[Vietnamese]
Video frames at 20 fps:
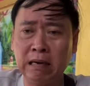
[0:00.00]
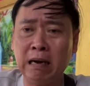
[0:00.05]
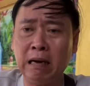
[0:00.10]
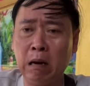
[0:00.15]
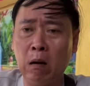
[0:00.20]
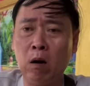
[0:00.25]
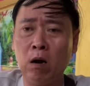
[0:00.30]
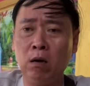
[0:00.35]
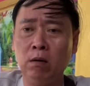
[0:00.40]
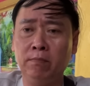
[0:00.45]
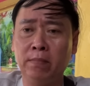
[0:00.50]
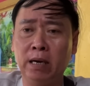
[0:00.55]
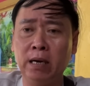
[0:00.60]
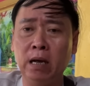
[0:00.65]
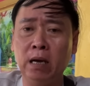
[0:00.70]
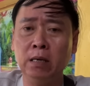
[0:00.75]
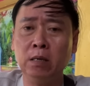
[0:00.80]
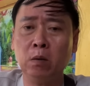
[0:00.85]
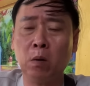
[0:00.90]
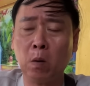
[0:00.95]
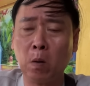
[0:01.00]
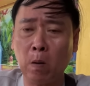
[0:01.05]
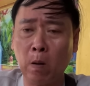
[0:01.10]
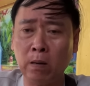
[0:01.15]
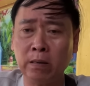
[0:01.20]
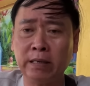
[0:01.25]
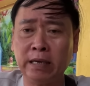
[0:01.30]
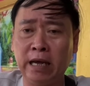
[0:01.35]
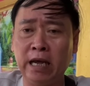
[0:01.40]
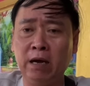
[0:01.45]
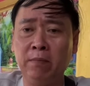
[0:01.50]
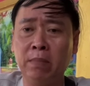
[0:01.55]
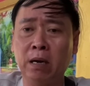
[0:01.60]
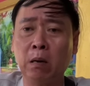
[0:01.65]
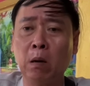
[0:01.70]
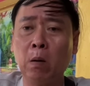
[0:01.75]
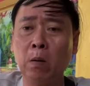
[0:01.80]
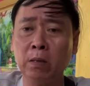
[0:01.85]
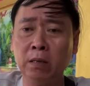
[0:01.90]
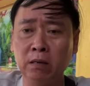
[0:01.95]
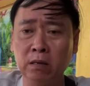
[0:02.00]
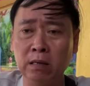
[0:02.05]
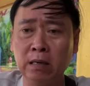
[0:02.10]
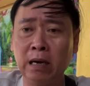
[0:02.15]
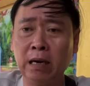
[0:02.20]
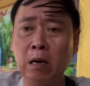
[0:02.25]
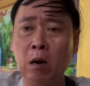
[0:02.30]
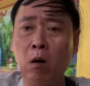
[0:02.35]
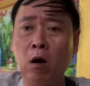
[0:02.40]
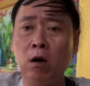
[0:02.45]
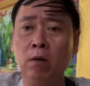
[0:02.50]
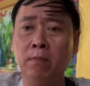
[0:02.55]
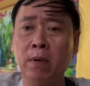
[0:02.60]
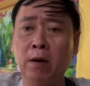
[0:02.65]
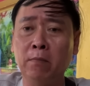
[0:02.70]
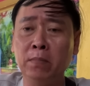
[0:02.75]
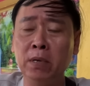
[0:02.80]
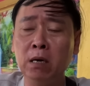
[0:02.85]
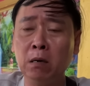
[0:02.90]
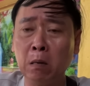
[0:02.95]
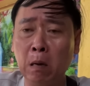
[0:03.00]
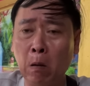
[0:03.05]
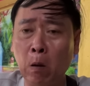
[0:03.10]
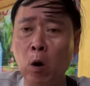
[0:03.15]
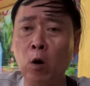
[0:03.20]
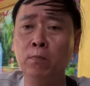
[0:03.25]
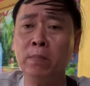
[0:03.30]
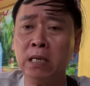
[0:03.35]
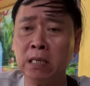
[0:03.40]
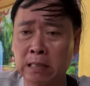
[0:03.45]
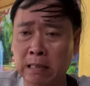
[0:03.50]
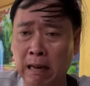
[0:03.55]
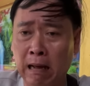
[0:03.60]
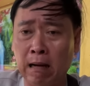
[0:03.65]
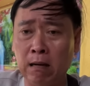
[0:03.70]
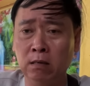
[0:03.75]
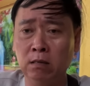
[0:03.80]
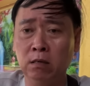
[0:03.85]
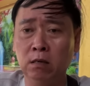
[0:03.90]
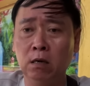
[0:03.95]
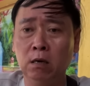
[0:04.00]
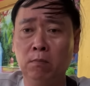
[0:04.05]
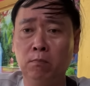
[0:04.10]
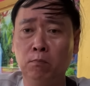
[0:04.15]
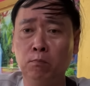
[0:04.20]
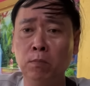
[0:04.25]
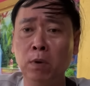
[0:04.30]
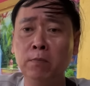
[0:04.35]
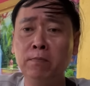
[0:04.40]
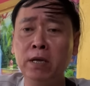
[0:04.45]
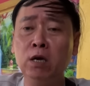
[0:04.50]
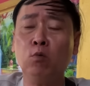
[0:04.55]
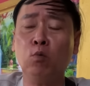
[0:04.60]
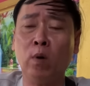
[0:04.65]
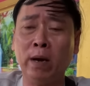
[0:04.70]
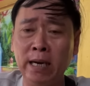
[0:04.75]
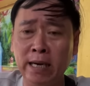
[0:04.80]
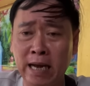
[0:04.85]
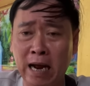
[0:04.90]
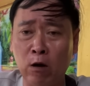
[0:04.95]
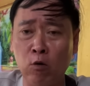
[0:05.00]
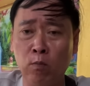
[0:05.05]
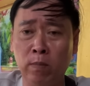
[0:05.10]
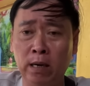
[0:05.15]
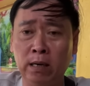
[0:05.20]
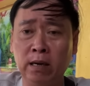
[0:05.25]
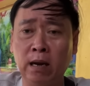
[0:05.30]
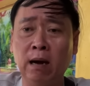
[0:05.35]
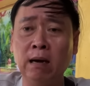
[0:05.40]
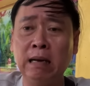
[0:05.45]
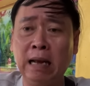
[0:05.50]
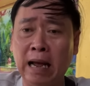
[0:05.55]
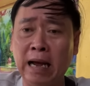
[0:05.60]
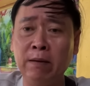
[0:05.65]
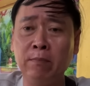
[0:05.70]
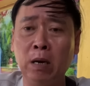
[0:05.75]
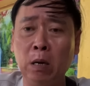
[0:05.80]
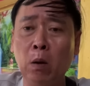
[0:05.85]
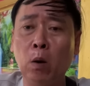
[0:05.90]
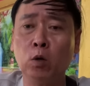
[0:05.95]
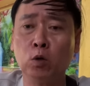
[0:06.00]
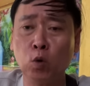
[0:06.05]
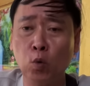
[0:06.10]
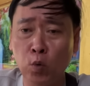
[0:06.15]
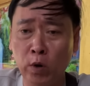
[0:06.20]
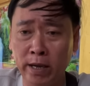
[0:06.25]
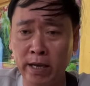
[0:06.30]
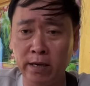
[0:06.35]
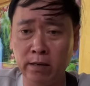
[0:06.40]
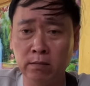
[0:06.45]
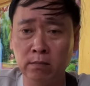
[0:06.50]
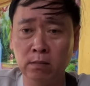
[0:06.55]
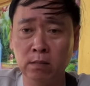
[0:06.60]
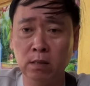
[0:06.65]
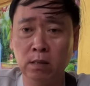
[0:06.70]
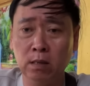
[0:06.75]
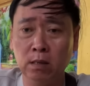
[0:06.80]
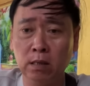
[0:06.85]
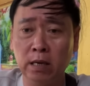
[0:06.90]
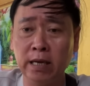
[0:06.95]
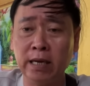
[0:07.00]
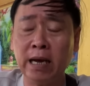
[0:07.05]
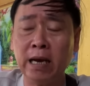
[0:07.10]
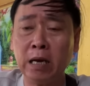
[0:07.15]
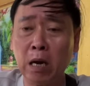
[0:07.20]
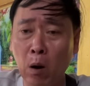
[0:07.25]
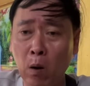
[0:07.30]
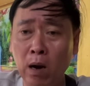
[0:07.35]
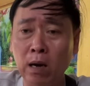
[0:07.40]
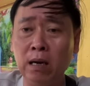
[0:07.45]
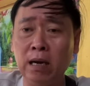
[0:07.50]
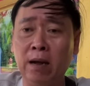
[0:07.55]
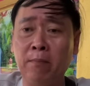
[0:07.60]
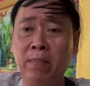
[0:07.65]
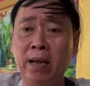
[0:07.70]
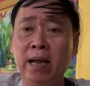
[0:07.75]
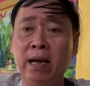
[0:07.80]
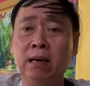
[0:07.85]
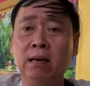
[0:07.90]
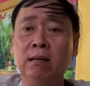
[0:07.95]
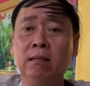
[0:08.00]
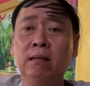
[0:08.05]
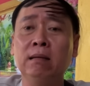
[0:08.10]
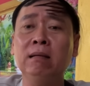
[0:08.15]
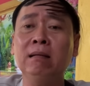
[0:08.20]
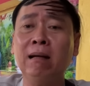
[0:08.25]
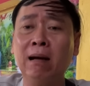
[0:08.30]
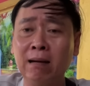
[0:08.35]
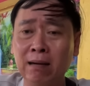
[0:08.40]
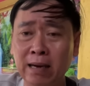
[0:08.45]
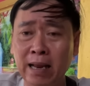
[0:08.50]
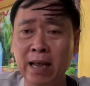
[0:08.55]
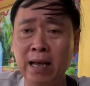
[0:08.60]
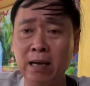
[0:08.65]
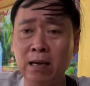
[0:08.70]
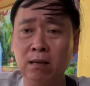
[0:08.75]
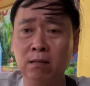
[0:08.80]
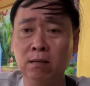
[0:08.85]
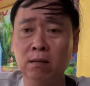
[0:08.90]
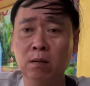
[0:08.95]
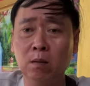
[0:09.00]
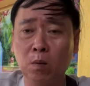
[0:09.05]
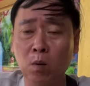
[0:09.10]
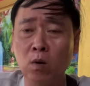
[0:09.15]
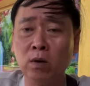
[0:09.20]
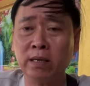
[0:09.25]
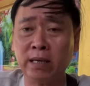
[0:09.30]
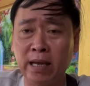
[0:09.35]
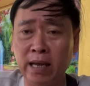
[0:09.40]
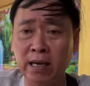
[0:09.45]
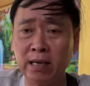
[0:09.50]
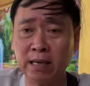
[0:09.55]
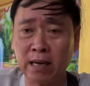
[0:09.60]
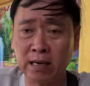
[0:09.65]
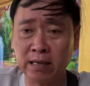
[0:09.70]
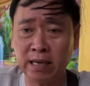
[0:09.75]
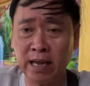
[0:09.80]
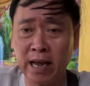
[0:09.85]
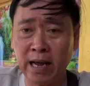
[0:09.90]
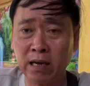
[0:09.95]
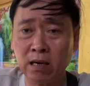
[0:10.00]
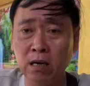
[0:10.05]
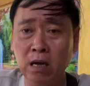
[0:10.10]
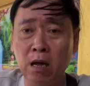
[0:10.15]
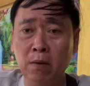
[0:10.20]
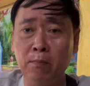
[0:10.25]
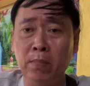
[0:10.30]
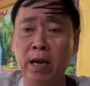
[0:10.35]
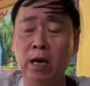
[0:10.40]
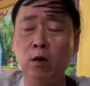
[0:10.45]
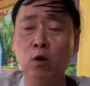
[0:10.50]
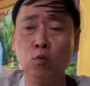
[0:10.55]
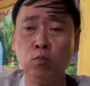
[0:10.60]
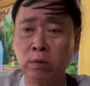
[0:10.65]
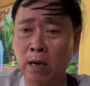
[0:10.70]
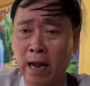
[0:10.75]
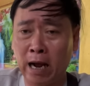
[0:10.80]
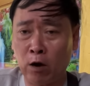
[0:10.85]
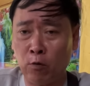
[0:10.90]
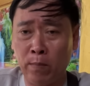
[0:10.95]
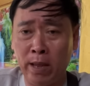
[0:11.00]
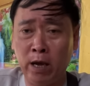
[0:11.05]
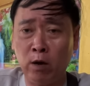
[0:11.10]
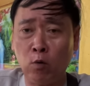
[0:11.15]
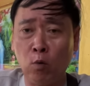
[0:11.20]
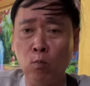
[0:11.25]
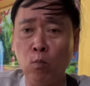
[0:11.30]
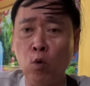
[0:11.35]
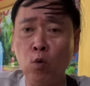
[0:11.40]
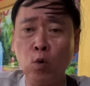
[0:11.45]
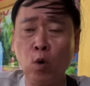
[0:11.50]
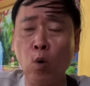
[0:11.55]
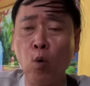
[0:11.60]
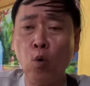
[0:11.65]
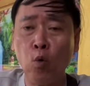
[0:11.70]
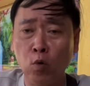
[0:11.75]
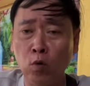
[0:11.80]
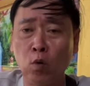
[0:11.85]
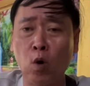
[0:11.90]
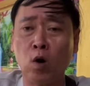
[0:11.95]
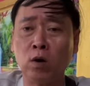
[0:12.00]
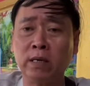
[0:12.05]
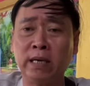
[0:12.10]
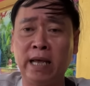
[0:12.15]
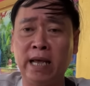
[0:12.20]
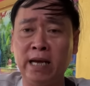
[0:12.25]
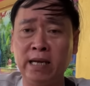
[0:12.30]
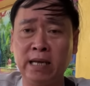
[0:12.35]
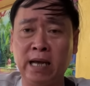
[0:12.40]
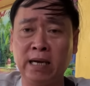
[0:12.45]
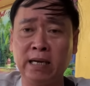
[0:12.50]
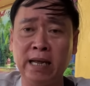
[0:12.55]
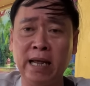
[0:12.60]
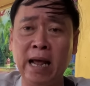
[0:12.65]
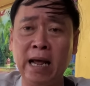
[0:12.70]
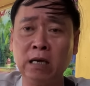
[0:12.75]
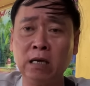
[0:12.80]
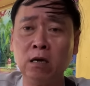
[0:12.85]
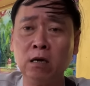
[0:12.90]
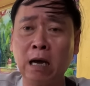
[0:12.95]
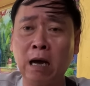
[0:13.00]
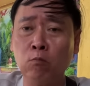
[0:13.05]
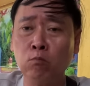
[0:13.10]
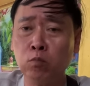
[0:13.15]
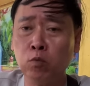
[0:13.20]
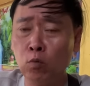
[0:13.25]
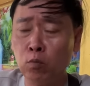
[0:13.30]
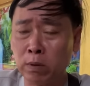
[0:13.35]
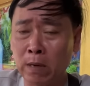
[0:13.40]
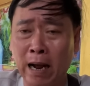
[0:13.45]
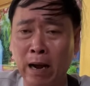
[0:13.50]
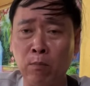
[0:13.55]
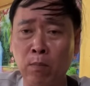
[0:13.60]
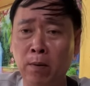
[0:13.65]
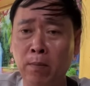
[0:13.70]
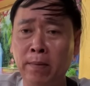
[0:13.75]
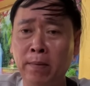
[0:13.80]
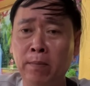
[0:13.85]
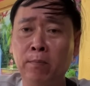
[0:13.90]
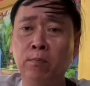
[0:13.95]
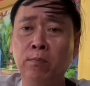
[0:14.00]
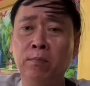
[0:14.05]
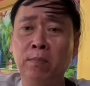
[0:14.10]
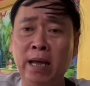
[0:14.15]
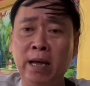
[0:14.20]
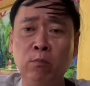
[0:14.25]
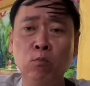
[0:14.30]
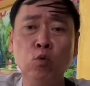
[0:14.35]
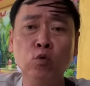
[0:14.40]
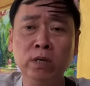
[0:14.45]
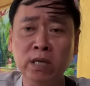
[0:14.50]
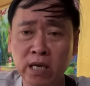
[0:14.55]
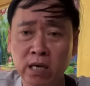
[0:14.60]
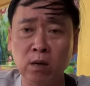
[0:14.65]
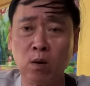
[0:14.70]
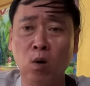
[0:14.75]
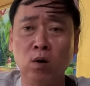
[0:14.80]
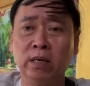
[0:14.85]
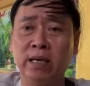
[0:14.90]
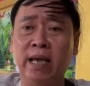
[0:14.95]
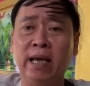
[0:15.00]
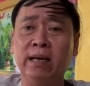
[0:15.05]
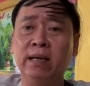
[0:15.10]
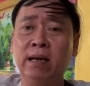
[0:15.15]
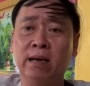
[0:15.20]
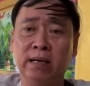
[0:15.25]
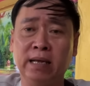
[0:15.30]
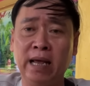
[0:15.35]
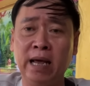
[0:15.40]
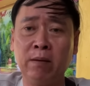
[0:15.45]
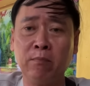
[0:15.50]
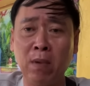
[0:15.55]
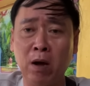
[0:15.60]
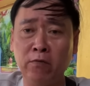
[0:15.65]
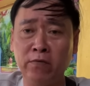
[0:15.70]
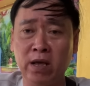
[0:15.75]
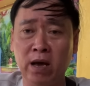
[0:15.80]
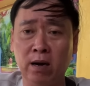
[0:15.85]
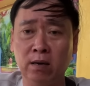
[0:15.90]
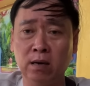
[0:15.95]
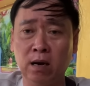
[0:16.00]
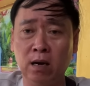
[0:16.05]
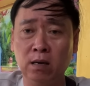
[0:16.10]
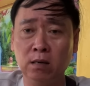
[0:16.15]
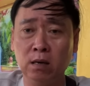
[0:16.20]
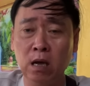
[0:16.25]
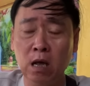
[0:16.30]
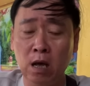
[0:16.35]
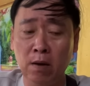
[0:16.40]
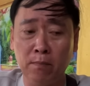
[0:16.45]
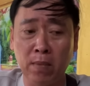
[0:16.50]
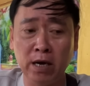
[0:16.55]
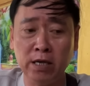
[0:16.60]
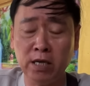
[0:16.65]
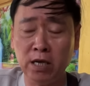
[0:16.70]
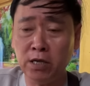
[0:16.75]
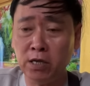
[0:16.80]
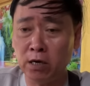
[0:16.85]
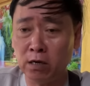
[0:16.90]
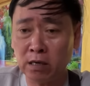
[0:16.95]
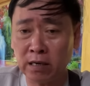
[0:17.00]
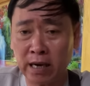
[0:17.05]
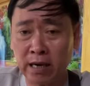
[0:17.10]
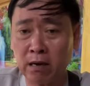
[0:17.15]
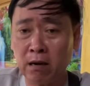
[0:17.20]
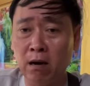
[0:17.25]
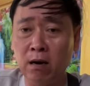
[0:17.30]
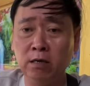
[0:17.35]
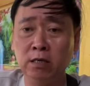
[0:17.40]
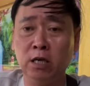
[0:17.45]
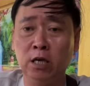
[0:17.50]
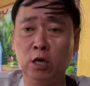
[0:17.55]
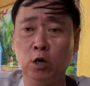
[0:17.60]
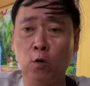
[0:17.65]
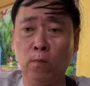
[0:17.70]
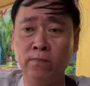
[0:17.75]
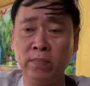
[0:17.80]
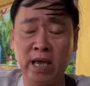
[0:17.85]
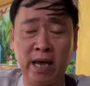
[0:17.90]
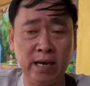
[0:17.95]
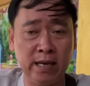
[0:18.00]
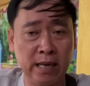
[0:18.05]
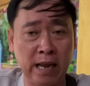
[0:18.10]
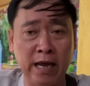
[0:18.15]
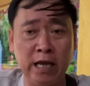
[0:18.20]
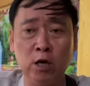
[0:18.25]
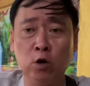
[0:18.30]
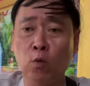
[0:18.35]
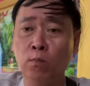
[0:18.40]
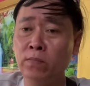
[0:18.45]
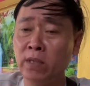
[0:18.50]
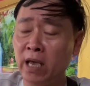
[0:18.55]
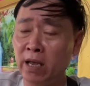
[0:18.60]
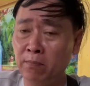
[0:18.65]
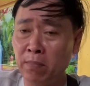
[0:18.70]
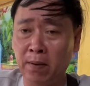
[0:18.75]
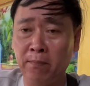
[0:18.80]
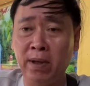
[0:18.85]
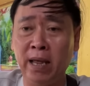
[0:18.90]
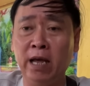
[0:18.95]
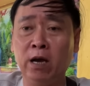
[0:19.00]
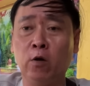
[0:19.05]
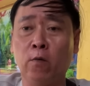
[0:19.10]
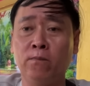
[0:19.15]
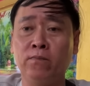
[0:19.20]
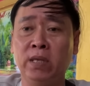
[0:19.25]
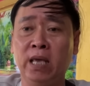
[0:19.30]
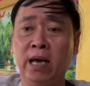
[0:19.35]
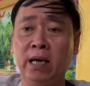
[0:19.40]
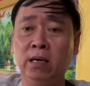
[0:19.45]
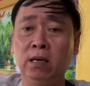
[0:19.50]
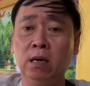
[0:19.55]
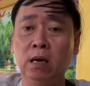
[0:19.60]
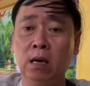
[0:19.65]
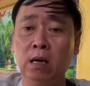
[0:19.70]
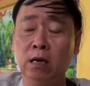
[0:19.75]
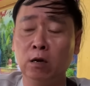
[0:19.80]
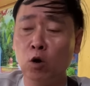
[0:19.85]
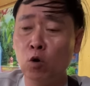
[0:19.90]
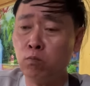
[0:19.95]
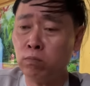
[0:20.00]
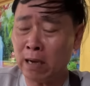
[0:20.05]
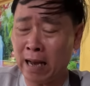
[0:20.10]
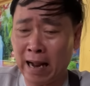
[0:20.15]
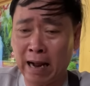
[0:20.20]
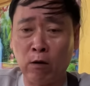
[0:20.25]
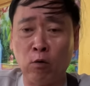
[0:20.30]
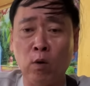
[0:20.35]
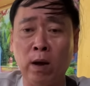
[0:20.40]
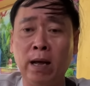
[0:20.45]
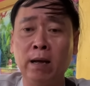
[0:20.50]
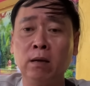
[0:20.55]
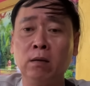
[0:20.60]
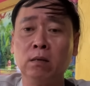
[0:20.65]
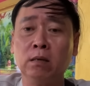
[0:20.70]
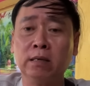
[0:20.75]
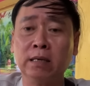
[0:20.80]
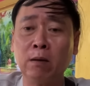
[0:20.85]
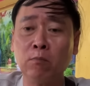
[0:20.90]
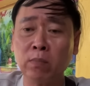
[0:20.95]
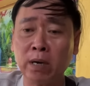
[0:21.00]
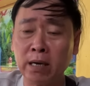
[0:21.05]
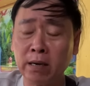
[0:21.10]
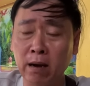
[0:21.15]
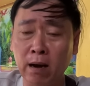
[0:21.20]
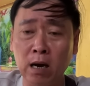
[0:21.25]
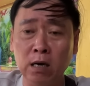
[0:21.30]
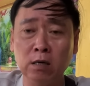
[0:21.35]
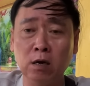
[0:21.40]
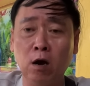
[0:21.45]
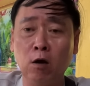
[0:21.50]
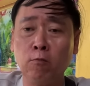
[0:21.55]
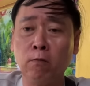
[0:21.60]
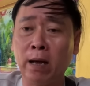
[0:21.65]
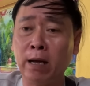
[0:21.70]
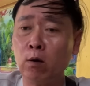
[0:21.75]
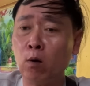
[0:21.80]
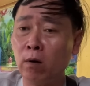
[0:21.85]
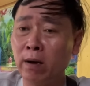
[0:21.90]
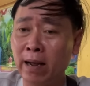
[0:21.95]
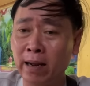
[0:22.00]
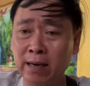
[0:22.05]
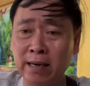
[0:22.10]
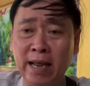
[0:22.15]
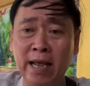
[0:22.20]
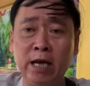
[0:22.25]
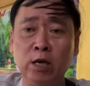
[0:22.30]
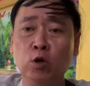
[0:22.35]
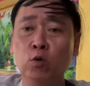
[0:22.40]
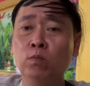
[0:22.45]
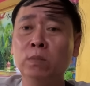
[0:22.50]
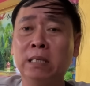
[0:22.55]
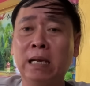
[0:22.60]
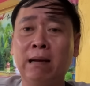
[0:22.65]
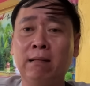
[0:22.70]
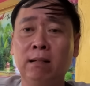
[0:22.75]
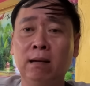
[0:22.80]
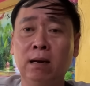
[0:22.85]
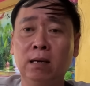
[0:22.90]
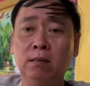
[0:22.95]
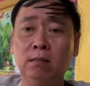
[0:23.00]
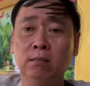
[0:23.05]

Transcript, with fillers: cái đó mà để cho con trẻ mà có những cái đó mà biết lo biết sợ mới biết quay đầu mình trở lại mà lo tu hiền thì cái đó là mẹ chỉ găng đe con trẻ trần gian mẹ lúc nào mẹ cũng muốn cứu con trẻ trần gian chứ không lúc nào mà mẹ muốn giết con trẻ trần gian bao giờ hết bởi vì những cái cơ gì cũng vậy thầy cũng vậy mà mẹ cũng vậy lúc nào hả trong cái cơ đó phải có găng đe chúng sanh hết